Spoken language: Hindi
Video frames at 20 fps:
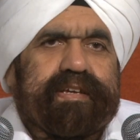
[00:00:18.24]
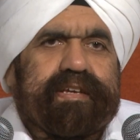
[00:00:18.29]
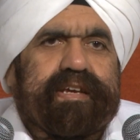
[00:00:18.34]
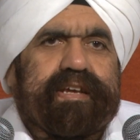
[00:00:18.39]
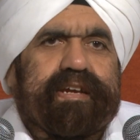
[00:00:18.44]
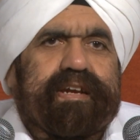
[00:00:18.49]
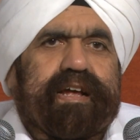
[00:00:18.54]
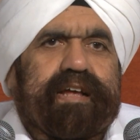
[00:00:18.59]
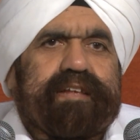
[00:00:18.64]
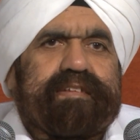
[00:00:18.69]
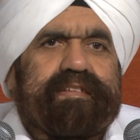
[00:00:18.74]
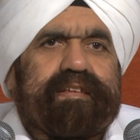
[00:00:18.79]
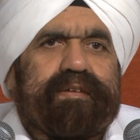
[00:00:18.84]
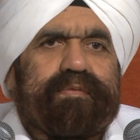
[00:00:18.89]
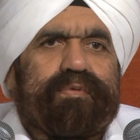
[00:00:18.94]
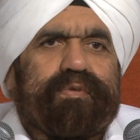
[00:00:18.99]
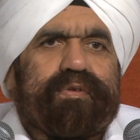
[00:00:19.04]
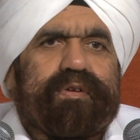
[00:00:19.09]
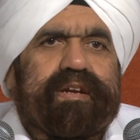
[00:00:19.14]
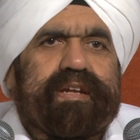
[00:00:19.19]
कि रास्ता
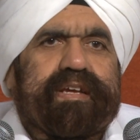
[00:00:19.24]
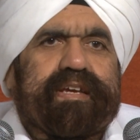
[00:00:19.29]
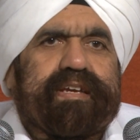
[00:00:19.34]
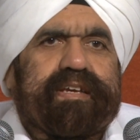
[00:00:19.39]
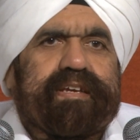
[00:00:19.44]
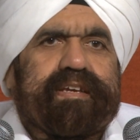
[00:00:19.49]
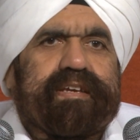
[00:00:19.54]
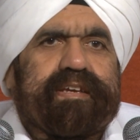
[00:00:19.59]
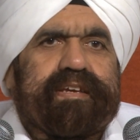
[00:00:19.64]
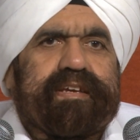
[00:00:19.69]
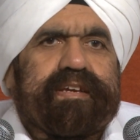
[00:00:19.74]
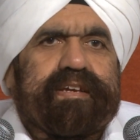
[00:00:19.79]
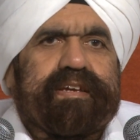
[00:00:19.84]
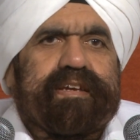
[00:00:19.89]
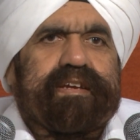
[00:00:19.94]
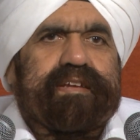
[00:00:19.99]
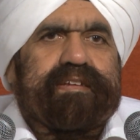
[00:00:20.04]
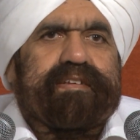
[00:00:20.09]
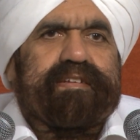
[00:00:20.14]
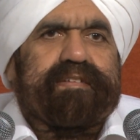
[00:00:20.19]
वो नहीं
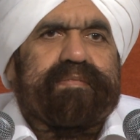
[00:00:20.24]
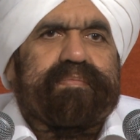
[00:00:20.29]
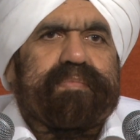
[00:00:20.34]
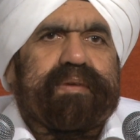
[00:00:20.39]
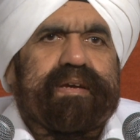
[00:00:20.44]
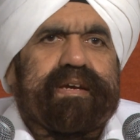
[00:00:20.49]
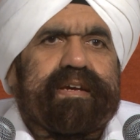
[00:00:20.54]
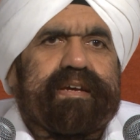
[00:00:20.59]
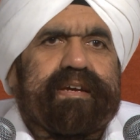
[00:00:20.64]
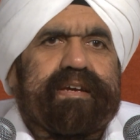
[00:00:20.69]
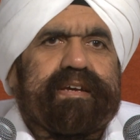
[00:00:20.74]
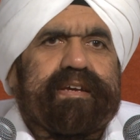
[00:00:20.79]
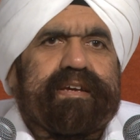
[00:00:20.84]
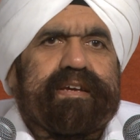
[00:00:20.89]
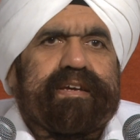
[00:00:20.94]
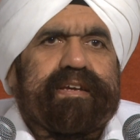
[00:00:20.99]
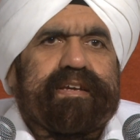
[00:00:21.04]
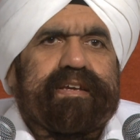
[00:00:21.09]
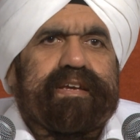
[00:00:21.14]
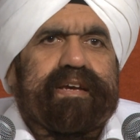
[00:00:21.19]
कि जिसमें
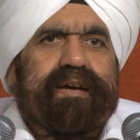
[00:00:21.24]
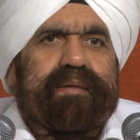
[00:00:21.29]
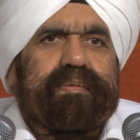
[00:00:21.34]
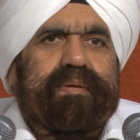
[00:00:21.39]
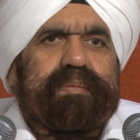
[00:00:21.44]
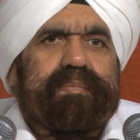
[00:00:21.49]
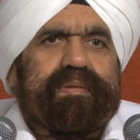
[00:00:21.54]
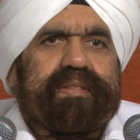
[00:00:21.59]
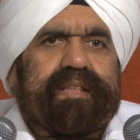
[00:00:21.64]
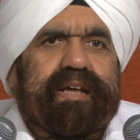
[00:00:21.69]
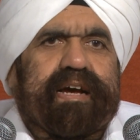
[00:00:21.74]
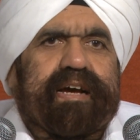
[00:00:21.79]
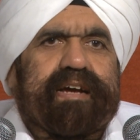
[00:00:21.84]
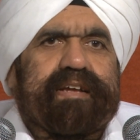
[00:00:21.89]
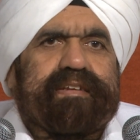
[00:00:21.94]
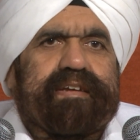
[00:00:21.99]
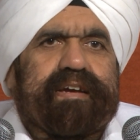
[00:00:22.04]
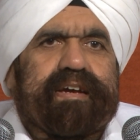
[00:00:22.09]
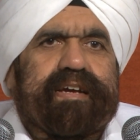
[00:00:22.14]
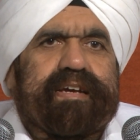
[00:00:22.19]
कि हमें बताया
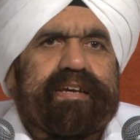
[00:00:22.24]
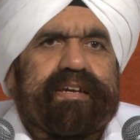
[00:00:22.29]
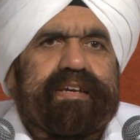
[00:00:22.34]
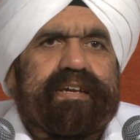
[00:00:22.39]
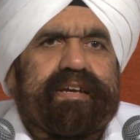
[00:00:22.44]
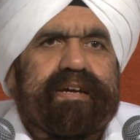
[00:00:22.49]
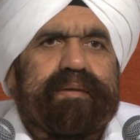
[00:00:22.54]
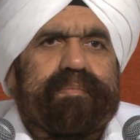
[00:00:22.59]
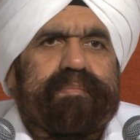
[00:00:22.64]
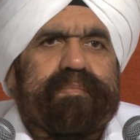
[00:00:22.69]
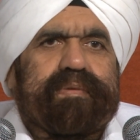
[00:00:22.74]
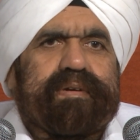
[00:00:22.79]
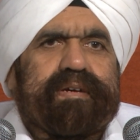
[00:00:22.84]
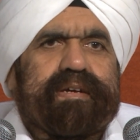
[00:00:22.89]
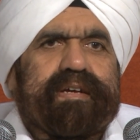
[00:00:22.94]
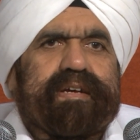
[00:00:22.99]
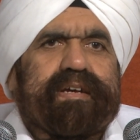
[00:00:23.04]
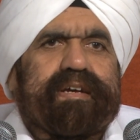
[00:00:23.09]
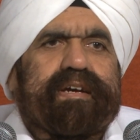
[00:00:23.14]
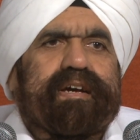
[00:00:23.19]
जाए कि हम
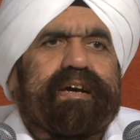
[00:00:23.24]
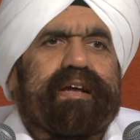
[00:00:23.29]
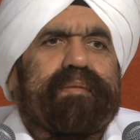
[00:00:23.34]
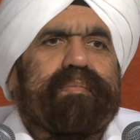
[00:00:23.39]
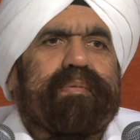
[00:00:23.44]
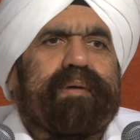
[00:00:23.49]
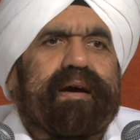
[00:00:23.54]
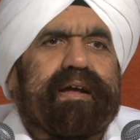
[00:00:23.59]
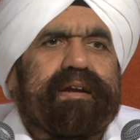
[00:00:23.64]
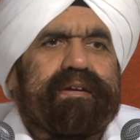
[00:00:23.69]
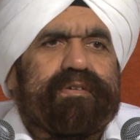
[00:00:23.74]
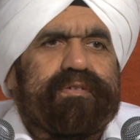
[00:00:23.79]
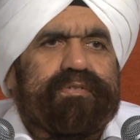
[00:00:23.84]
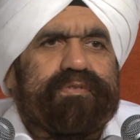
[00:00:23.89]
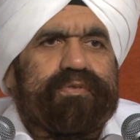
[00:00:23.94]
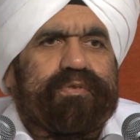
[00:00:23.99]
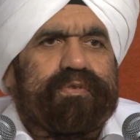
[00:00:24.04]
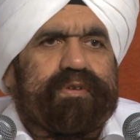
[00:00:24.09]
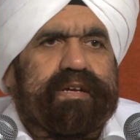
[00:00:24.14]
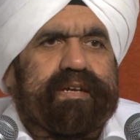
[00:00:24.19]
घर बार को
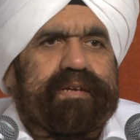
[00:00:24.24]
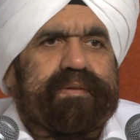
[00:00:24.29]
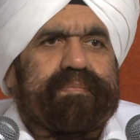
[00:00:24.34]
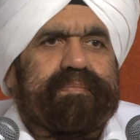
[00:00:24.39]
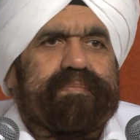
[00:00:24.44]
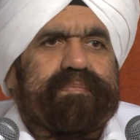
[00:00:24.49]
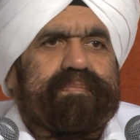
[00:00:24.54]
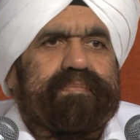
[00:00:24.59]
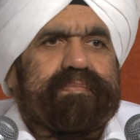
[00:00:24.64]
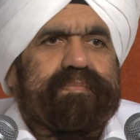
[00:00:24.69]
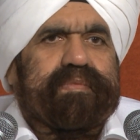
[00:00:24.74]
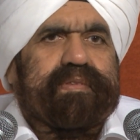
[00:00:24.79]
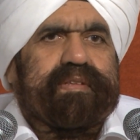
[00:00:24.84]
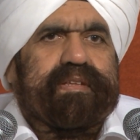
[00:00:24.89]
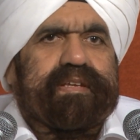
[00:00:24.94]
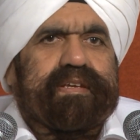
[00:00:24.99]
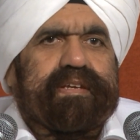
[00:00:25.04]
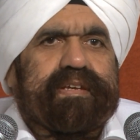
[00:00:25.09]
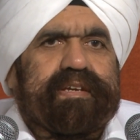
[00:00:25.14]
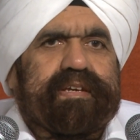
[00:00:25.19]
छोड़ें
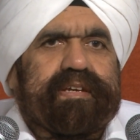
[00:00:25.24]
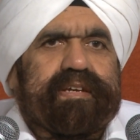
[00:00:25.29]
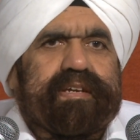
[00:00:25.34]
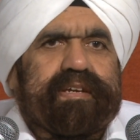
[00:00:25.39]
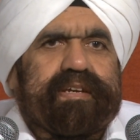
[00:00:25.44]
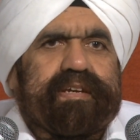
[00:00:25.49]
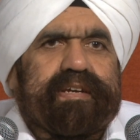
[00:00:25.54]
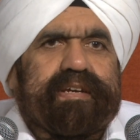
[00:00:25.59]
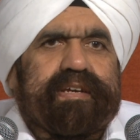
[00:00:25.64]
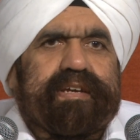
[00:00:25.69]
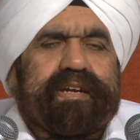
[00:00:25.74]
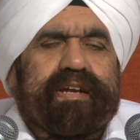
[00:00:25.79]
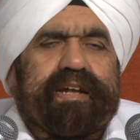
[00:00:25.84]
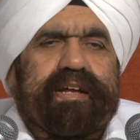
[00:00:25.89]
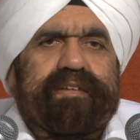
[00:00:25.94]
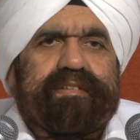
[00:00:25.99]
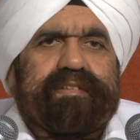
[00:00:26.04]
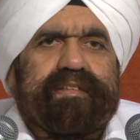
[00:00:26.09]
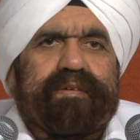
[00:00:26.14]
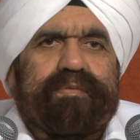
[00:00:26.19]
ये
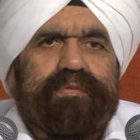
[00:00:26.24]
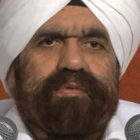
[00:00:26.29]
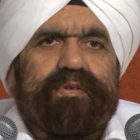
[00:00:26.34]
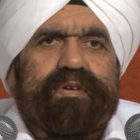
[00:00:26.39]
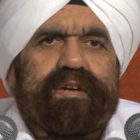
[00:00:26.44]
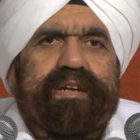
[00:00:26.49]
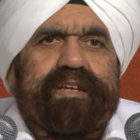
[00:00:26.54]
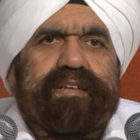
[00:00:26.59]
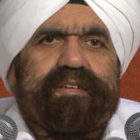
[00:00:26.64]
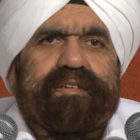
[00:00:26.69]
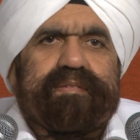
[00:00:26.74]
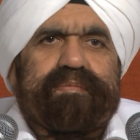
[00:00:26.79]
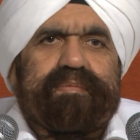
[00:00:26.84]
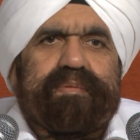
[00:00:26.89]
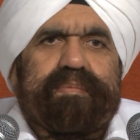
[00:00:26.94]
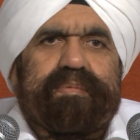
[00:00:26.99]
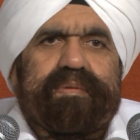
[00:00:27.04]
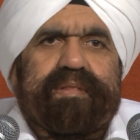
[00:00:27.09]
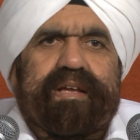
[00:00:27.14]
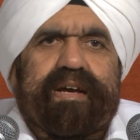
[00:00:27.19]
रास्ता वो नहीं
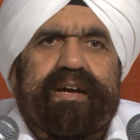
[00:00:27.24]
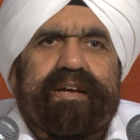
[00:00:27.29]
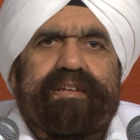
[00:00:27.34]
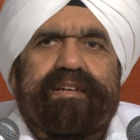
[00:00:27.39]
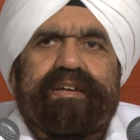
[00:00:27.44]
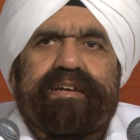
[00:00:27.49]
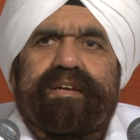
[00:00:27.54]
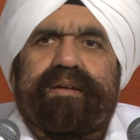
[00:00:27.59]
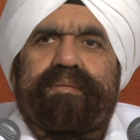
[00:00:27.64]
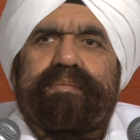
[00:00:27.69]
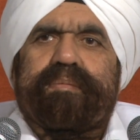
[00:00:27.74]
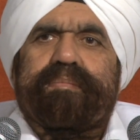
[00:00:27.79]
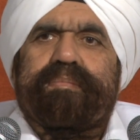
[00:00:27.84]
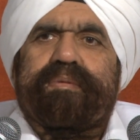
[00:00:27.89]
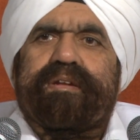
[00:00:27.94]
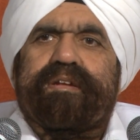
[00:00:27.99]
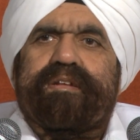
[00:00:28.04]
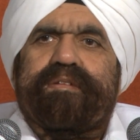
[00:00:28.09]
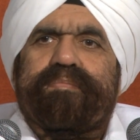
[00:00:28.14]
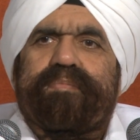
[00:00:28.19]
जिसमें बताया जाए कि हम
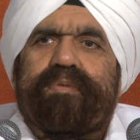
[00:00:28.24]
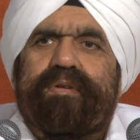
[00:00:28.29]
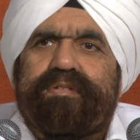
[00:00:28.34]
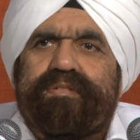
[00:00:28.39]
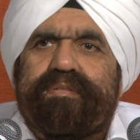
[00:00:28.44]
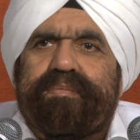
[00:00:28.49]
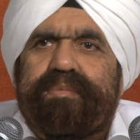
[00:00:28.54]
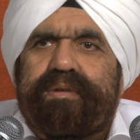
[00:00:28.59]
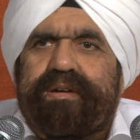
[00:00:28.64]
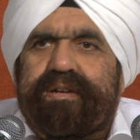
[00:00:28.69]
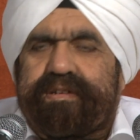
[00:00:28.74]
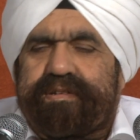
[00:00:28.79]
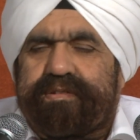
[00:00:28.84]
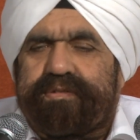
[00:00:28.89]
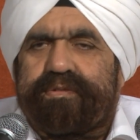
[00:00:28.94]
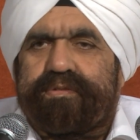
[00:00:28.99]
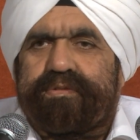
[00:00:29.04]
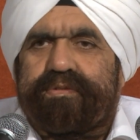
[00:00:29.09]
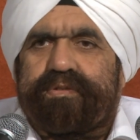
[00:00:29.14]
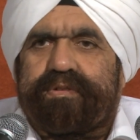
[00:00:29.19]
अपनी रिस्पॉन्सिबिलिटीज़
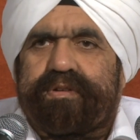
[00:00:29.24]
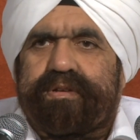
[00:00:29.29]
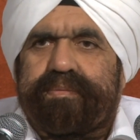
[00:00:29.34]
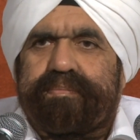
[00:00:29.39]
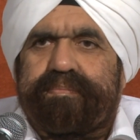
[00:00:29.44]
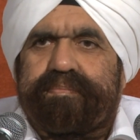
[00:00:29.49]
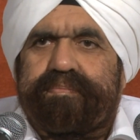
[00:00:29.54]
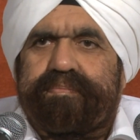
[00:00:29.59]
को छोड़ें